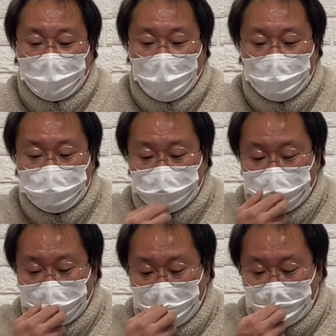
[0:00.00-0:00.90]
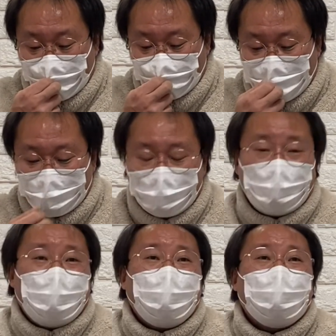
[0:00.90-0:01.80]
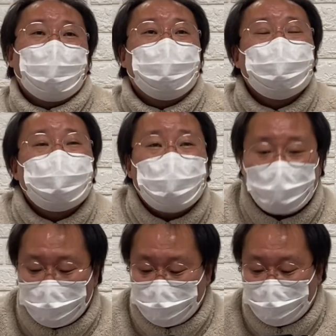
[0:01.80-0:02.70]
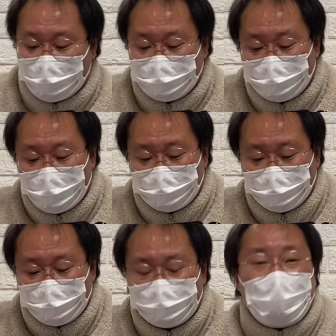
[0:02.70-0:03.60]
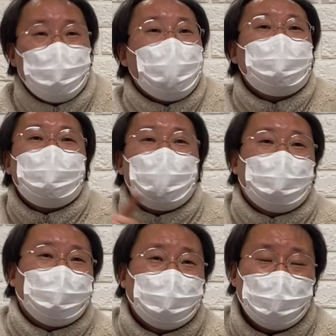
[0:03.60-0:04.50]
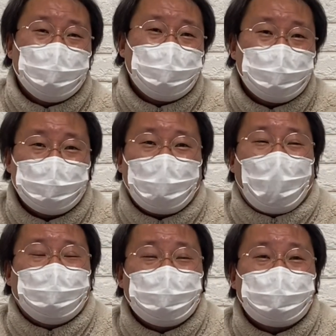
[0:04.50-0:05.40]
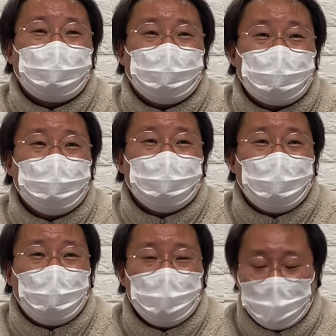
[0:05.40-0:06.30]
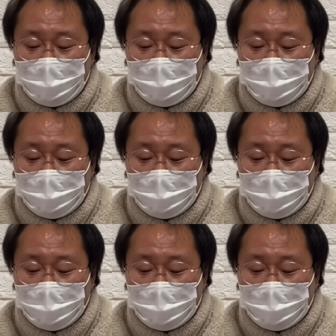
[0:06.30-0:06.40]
한 율법 고사한테 비유로 해가지고 말씀해 주셨는데, 사마리안, 여러분들 다 아시고 계실 겁니다.